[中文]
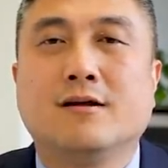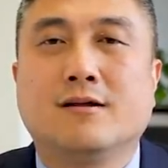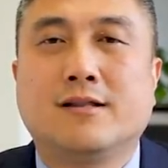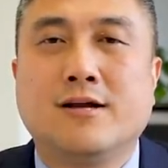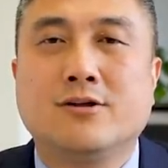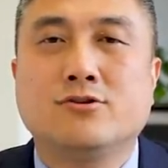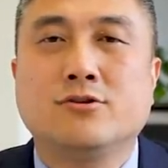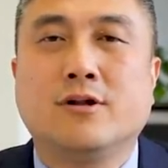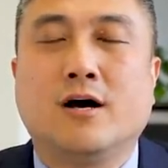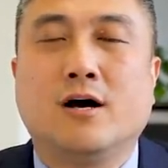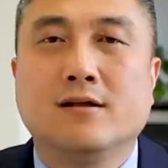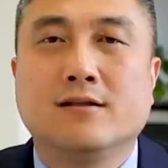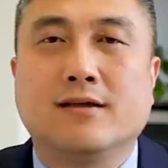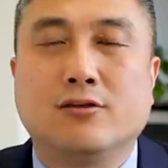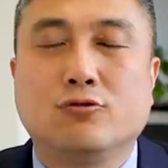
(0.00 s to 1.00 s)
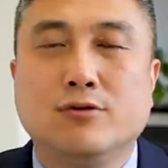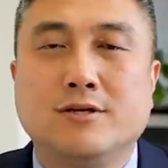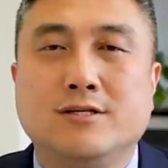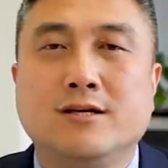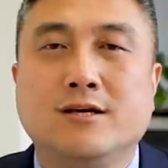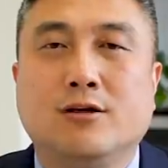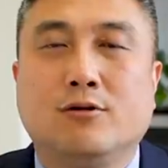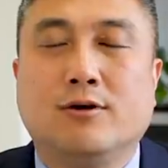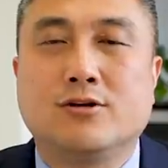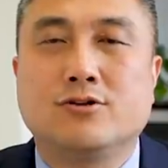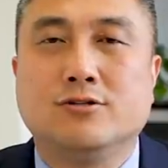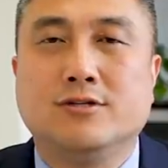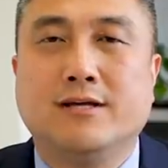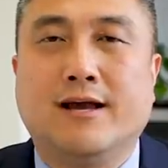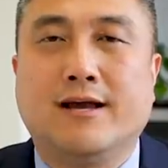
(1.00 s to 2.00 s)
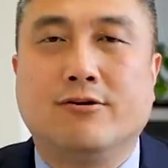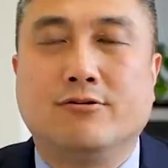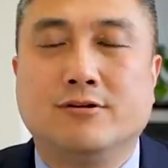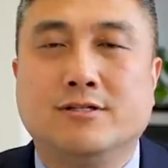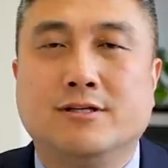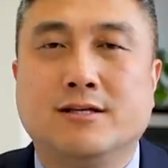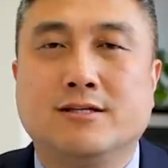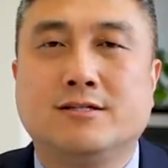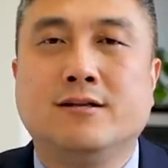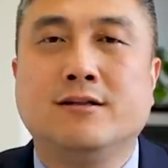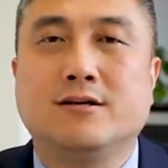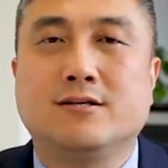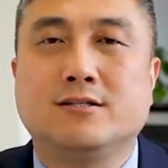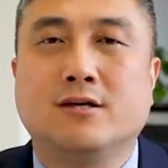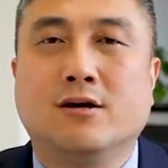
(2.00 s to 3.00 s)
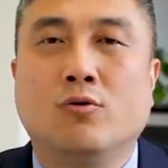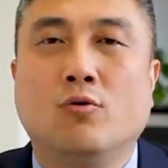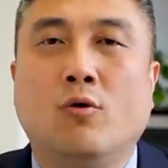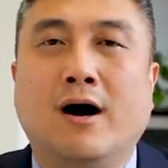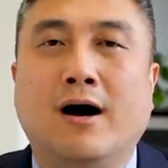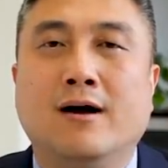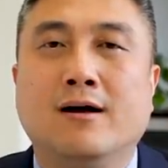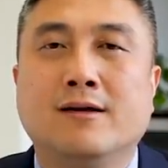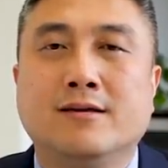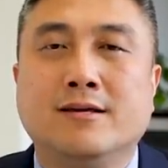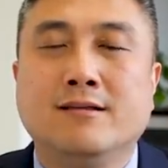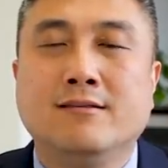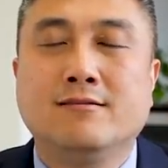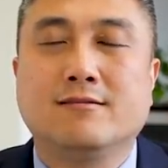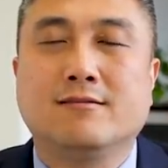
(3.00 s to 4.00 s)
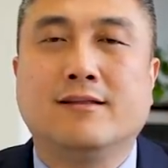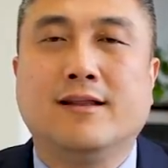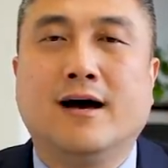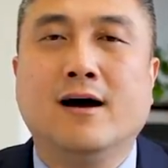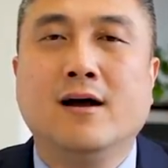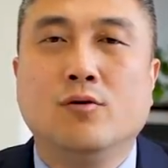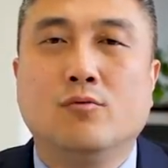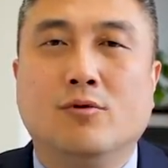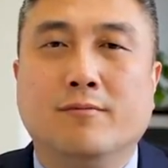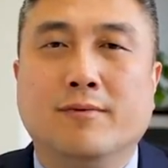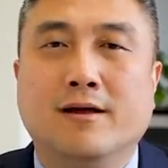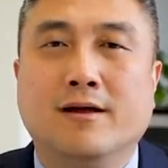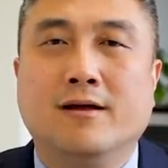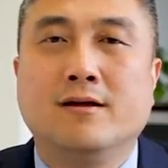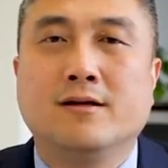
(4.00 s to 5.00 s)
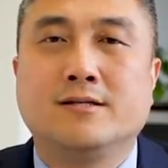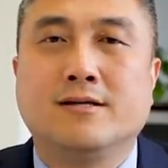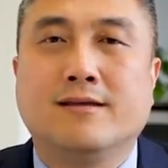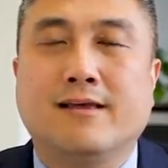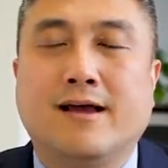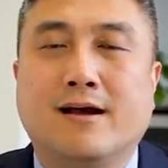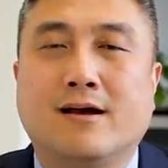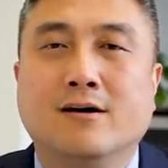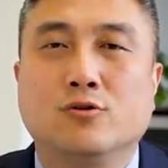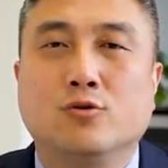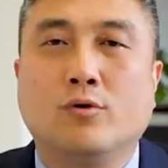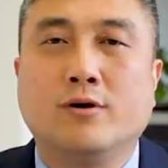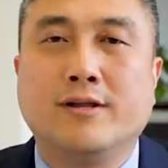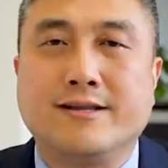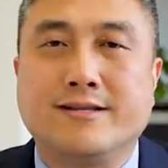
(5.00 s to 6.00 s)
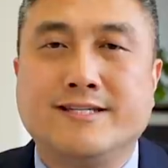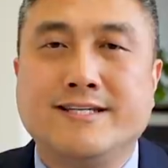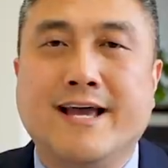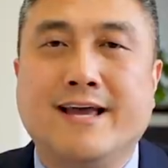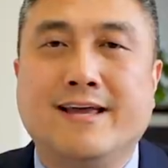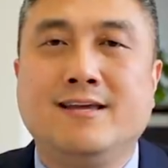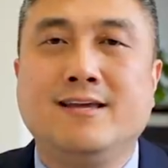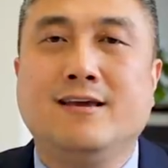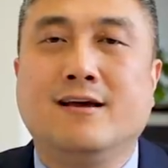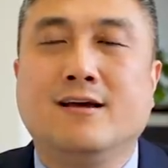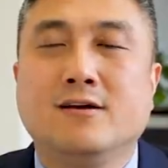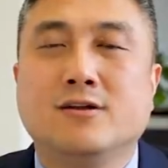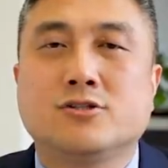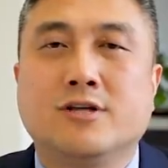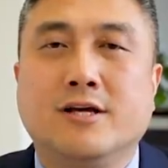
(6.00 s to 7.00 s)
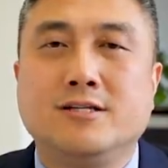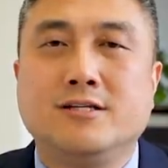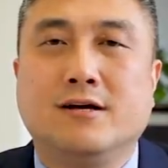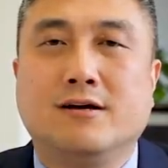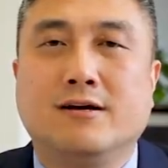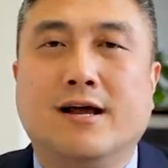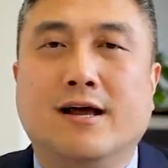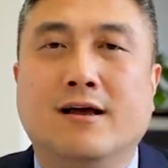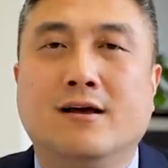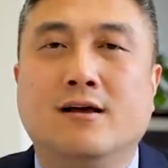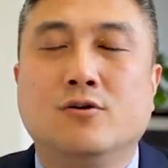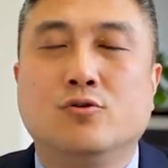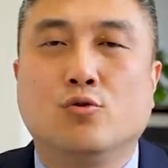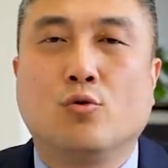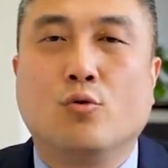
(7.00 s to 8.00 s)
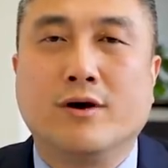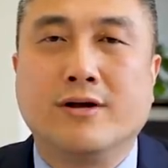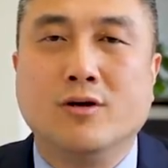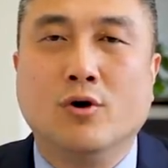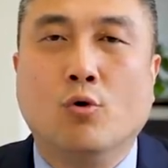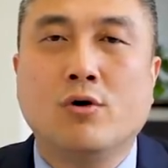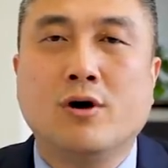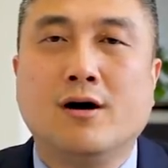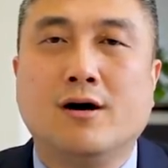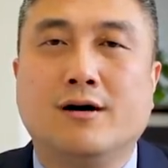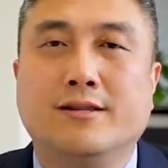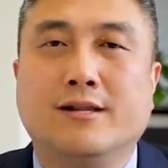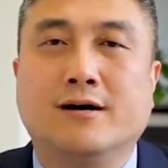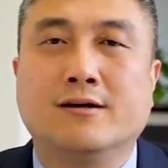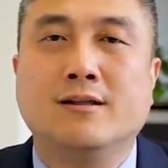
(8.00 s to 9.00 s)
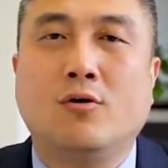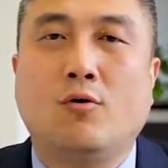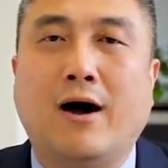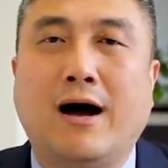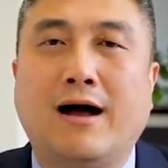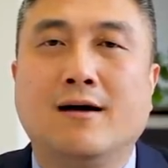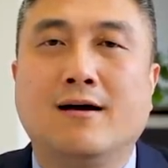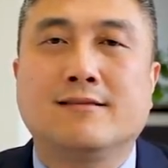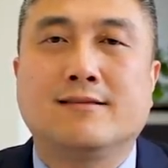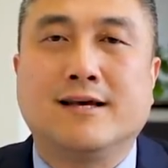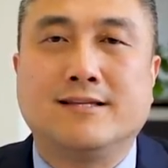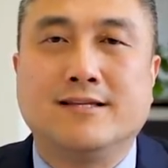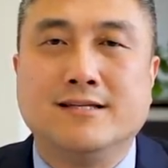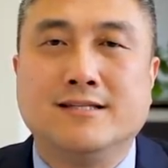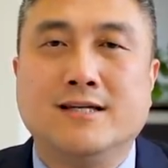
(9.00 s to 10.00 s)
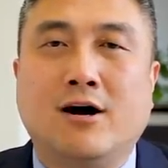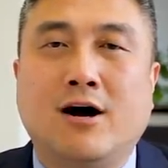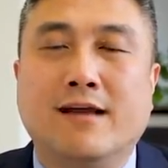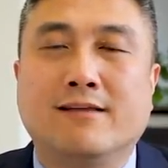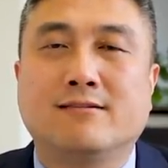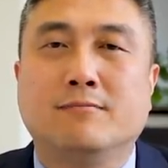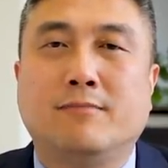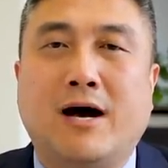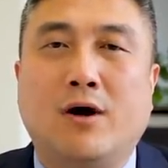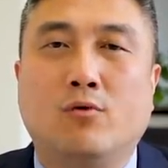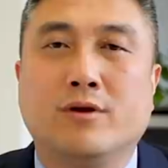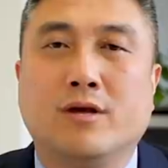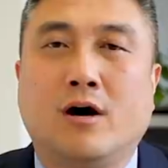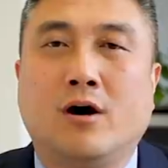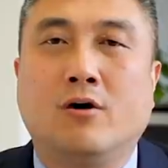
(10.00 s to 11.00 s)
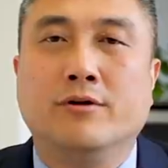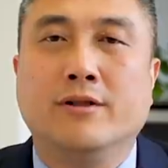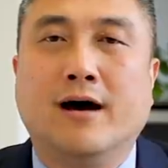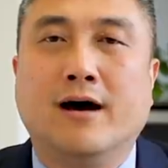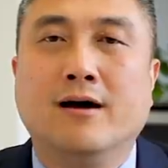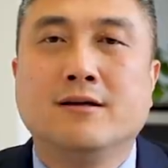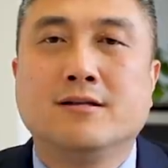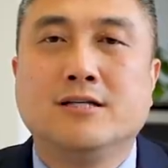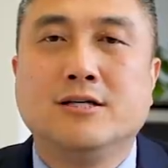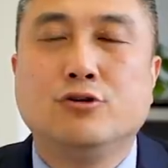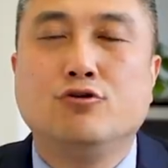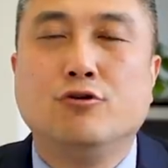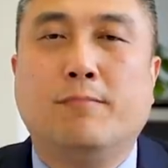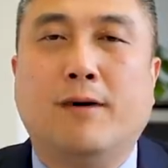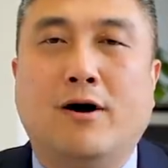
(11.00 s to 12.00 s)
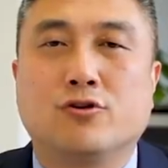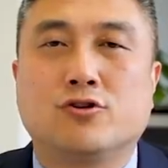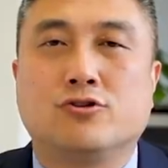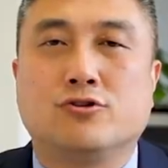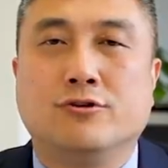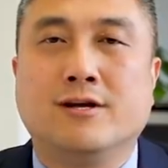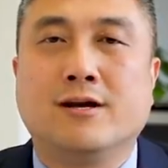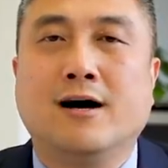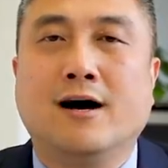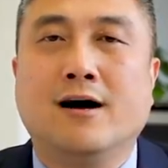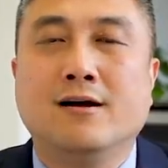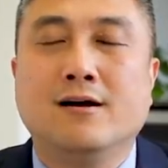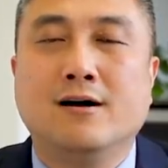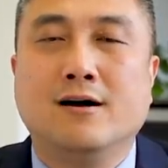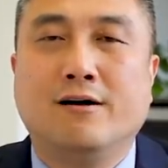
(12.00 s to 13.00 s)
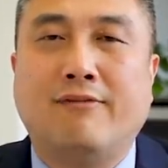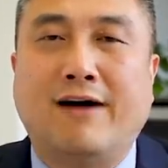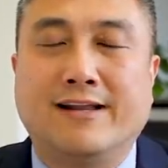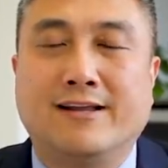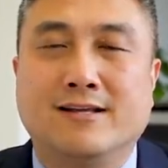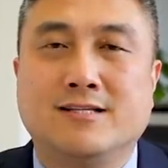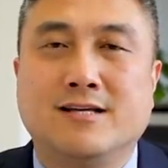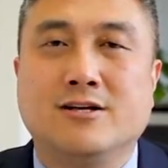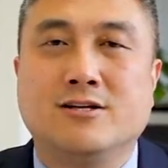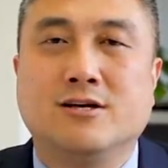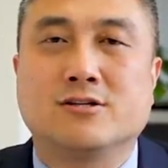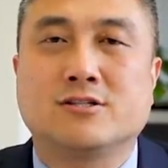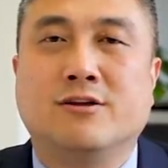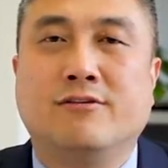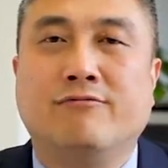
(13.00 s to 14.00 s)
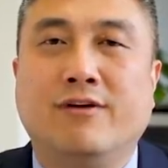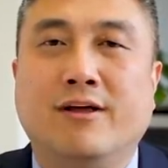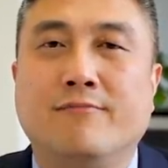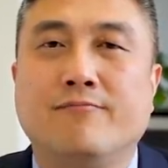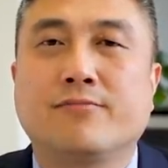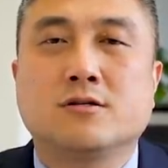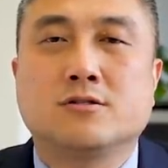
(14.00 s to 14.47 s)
但是呢，在最近一段时间有一些新的情况，因此呢，我们现在更多的建议申请人如果有可能的话。在提交 I-485 以后呢，继续保持一个合法的签证身份。